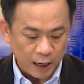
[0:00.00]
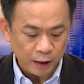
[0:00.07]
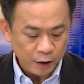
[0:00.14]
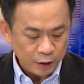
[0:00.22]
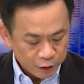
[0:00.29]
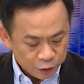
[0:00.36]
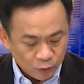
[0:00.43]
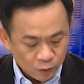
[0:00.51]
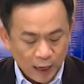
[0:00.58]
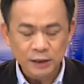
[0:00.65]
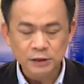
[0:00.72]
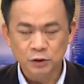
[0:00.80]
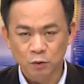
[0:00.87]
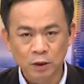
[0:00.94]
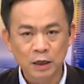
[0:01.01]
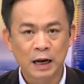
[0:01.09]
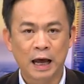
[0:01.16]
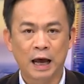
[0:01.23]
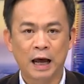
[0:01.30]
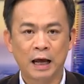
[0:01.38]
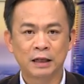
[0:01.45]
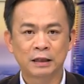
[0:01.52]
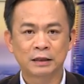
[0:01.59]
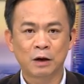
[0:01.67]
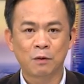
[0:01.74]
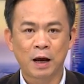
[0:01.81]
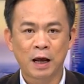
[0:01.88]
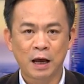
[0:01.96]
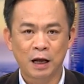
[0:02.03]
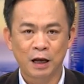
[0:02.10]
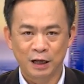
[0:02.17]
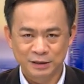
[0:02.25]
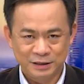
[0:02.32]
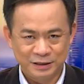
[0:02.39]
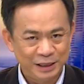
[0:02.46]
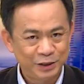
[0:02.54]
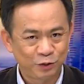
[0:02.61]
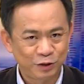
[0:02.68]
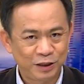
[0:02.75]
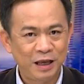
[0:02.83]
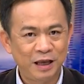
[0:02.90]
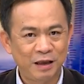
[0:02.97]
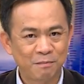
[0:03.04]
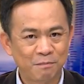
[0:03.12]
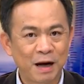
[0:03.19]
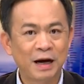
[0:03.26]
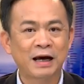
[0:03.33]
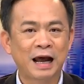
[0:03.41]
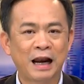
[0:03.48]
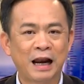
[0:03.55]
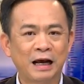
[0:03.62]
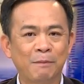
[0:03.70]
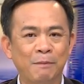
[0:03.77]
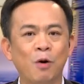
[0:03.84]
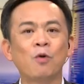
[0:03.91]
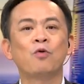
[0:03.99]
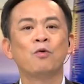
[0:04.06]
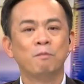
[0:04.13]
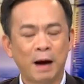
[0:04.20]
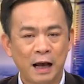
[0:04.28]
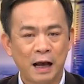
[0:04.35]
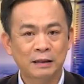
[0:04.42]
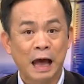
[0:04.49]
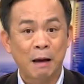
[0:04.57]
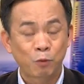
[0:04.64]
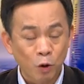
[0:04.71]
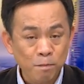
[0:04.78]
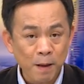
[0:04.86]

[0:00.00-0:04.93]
ราษฎร์สุราษฎร์สงขลาแต่ว่าสิ้นสุดที่มกรานะครับเพราะกุมภาตาม